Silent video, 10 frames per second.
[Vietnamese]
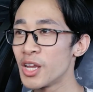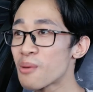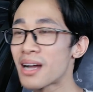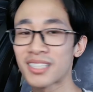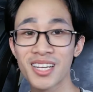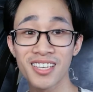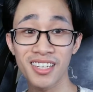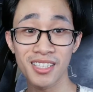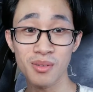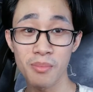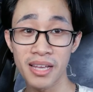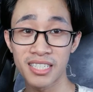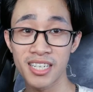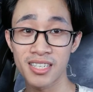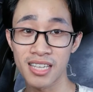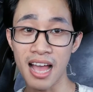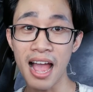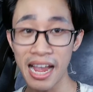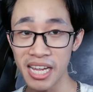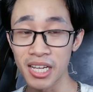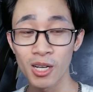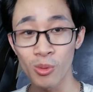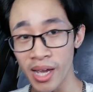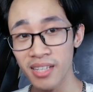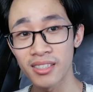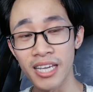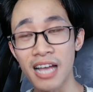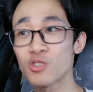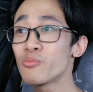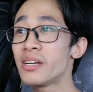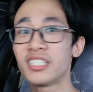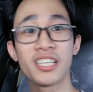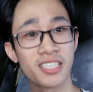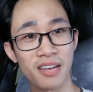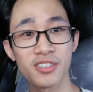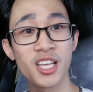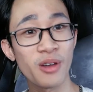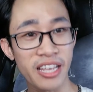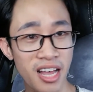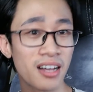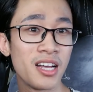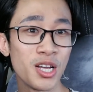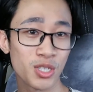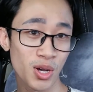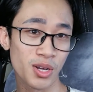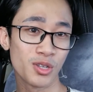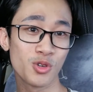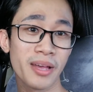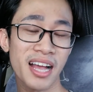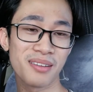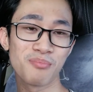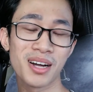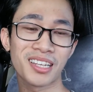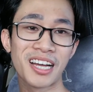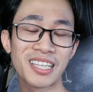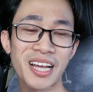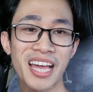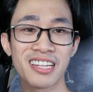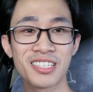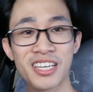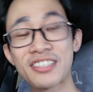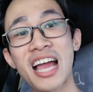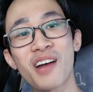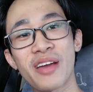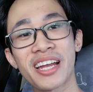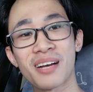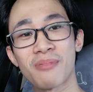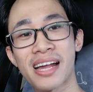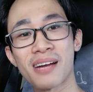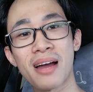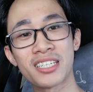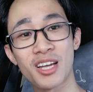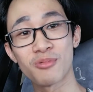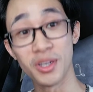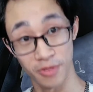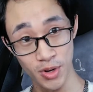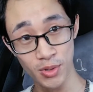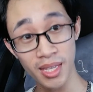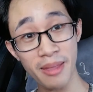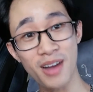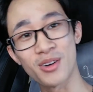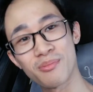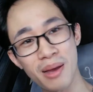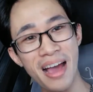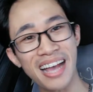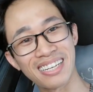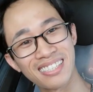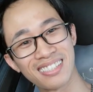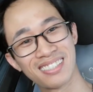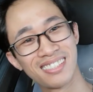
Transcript: Nếu bạn thấy những kiến thức của mình chia sẻ hay, hữu ích thì hãy giúp mình chia sẻ video này nhé. Rồi, chú Minh Hạnh, Bậc Thầy Target. Xin chào và hẹn gặp lại các bạn trong những video tiếp theo. Bye bye!